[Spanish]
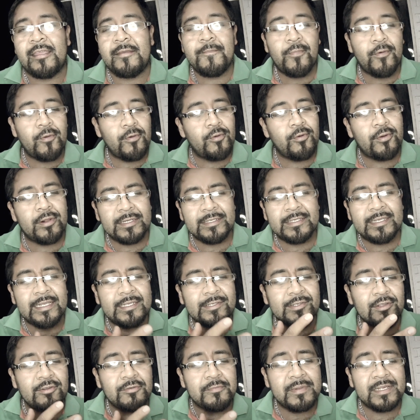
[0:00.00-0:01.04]
involúcrense,
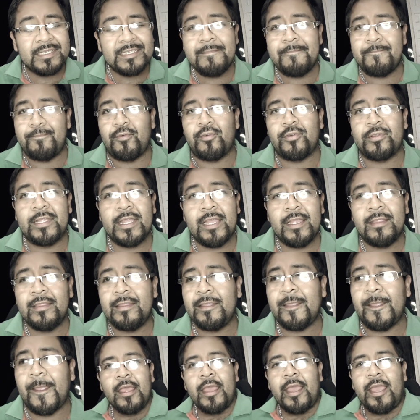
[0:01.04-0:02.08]
eso es lo más
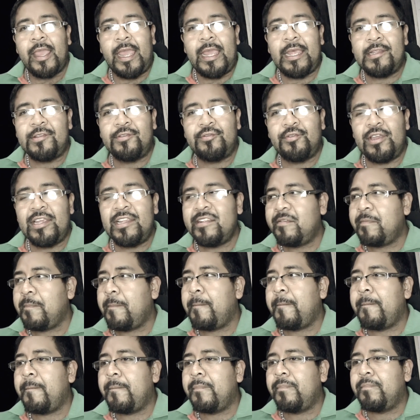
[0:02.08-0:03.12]
importante. Esto es
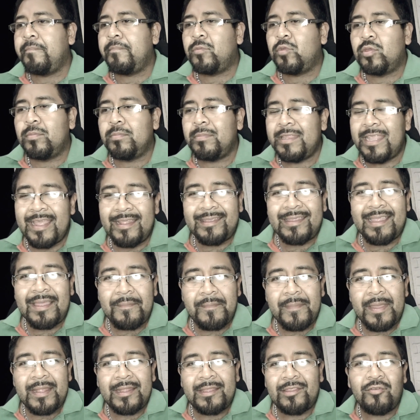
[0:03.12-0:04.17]
mm,
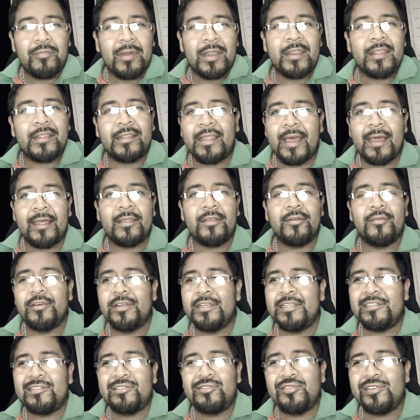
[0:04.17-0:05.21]
netamente humanitario,
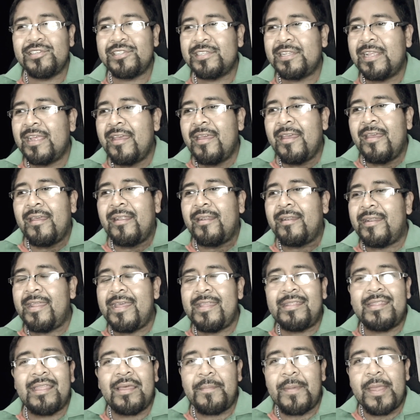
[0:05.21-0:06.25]
esto es
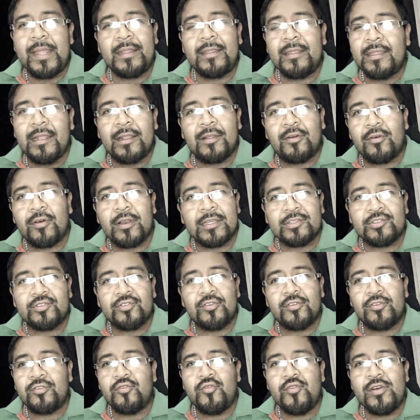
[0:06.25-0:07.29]
netamente del
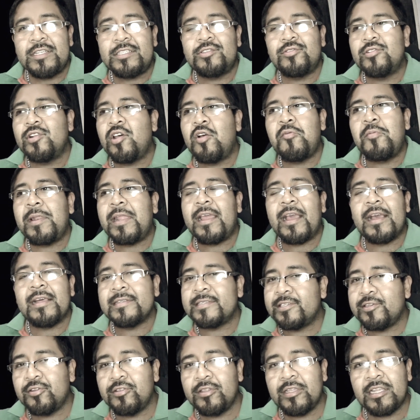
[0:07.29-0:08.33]
corazón, no es una
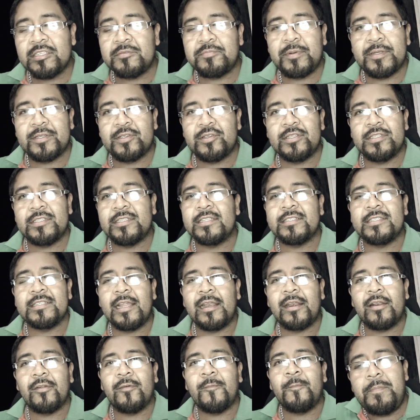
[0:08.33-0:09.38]
obligación de las personas
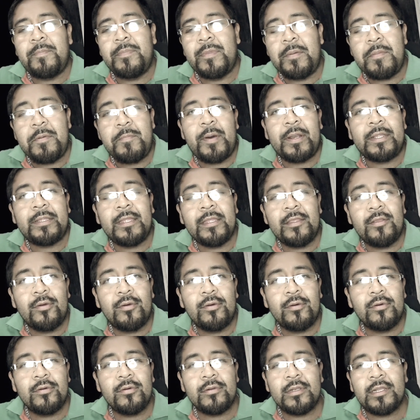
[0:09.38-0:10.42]
hacerlo. De mi parte
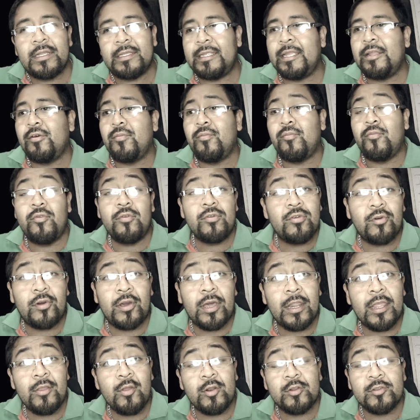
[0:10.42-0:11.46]
yo le tengo mucho
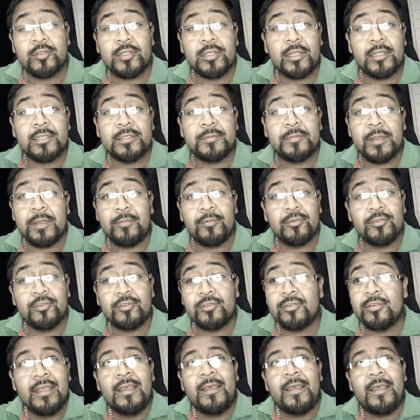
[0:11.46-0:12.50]
cariño a los seres
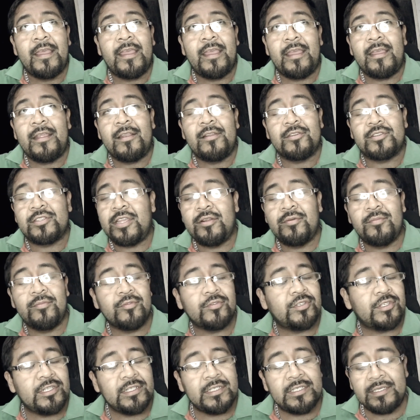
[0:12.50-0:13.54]
vivos, eh, los quiero
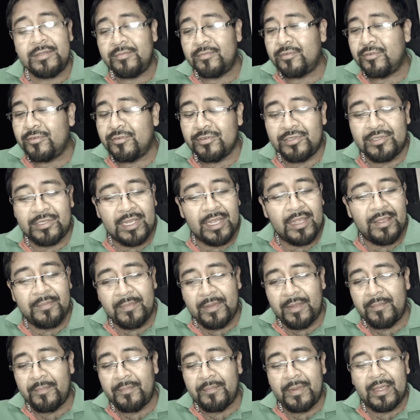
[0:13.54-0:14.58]
muchísimo, no sé,
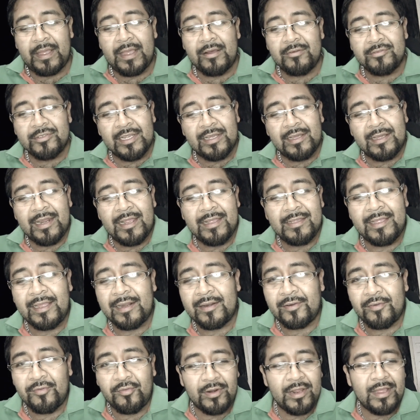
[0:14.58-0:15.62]
me causan gran
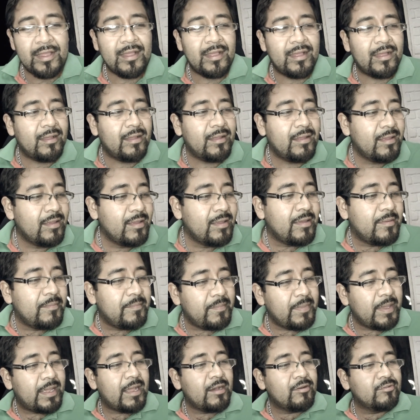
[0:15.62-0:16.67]
ternura
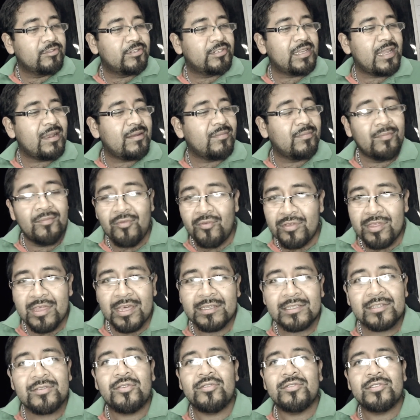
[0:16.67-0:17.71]
me causan
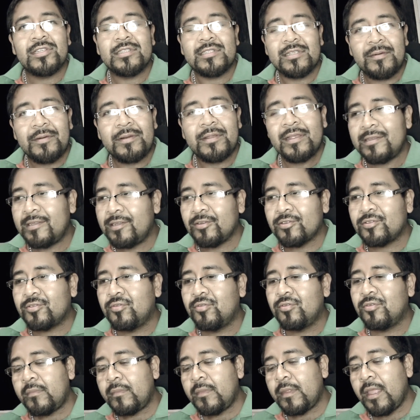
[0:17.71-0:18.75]
muchas cosas, de verdad se los
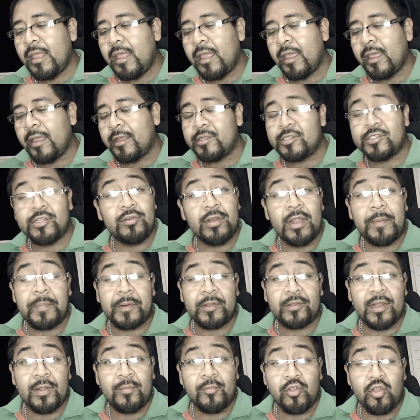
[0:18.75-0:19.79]
juro. Eh, soy una
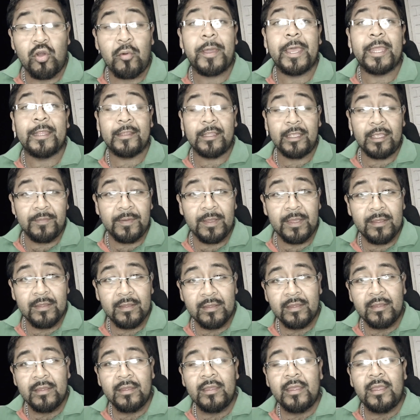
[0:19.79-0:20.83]
persona muy objetiva
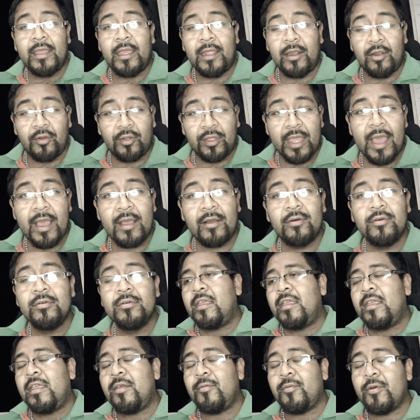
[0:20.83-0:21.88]
en lo que hago
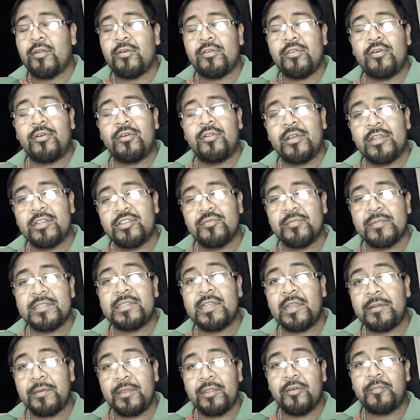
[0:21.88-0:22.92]
y bueno, yo creo que eso me ha
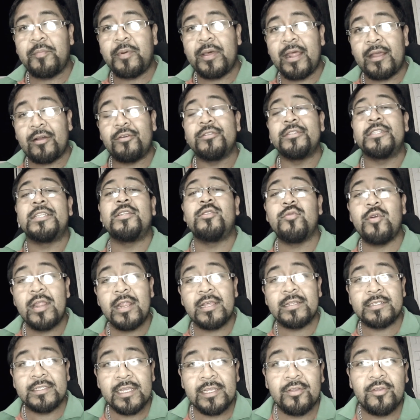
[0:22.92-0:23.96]
servido para continuar
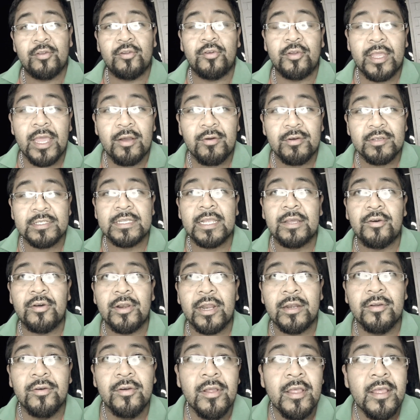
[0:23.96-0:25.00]
haciendo lo que hago hasta
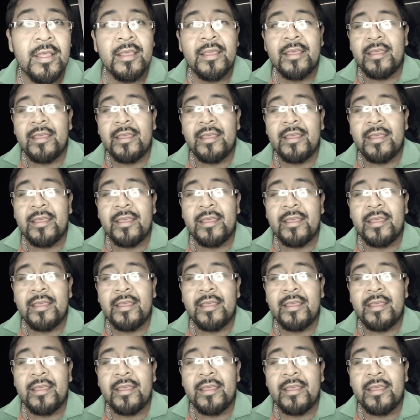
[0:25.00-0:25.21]
ahora, ¿no?